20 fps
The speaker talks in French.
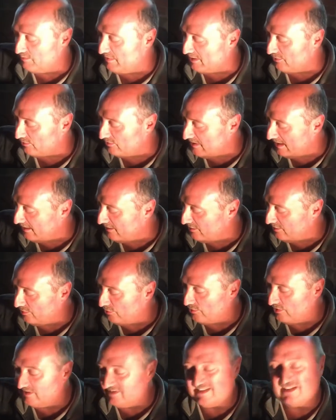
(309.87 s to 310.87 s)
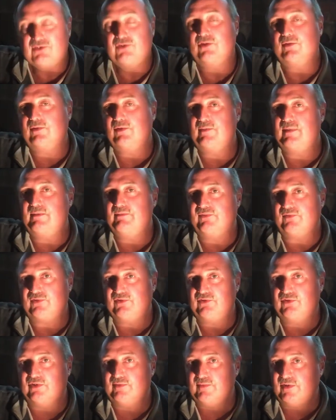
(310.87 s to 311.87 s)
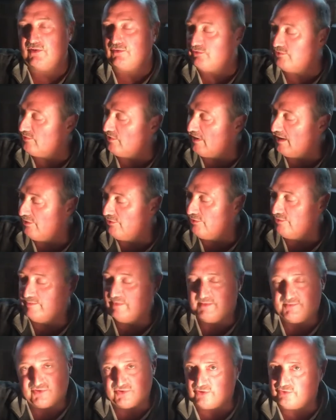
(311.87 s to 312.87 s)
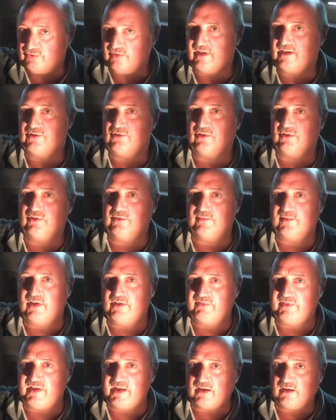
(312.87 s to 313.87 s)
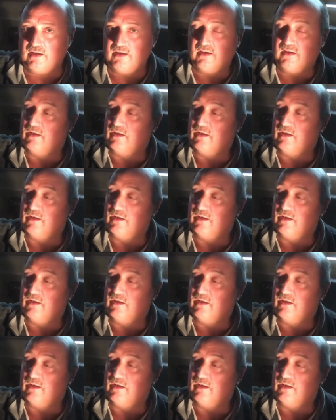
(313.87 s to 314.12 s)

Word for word: mais on a exactement le même fonctionnement, on aura le même genre de raccordement à faire,